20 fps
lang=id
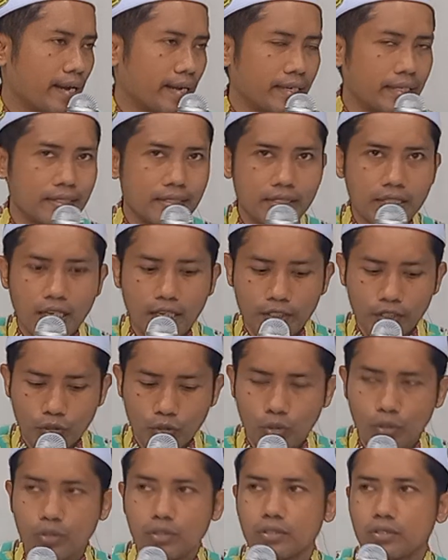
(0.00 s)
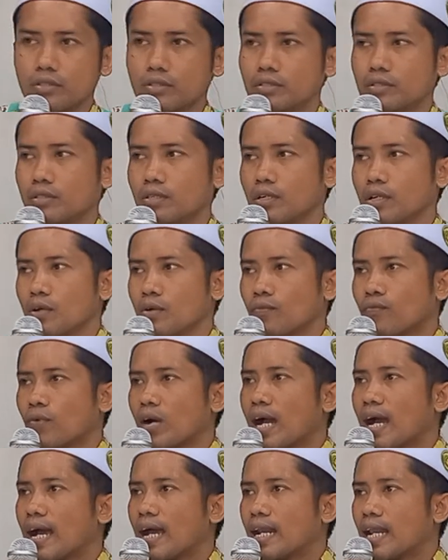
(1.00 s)
iddatun
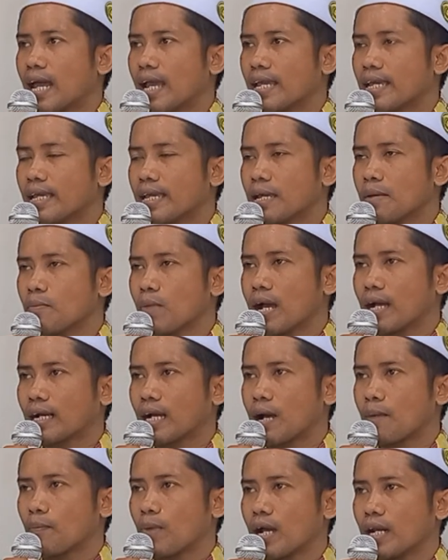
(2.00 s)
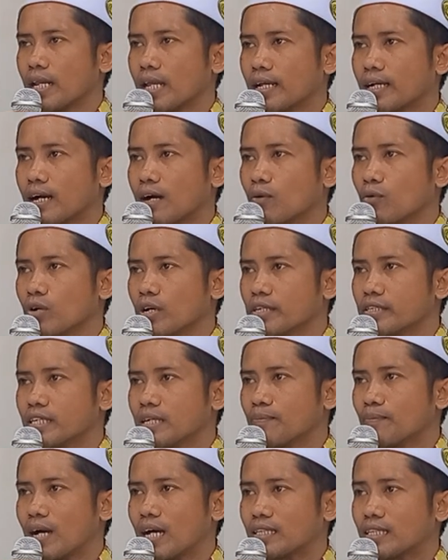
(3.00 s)
fa alaihi maka paneka
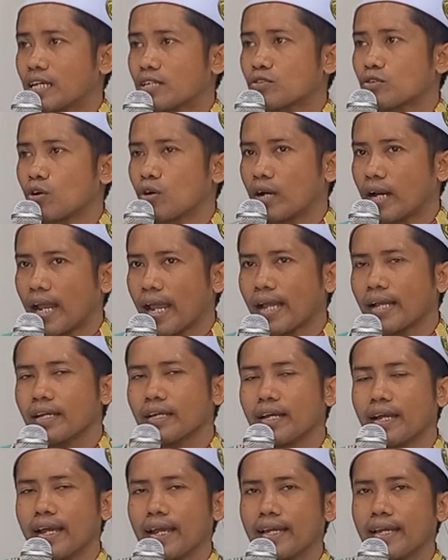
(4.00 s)
wajib atas orang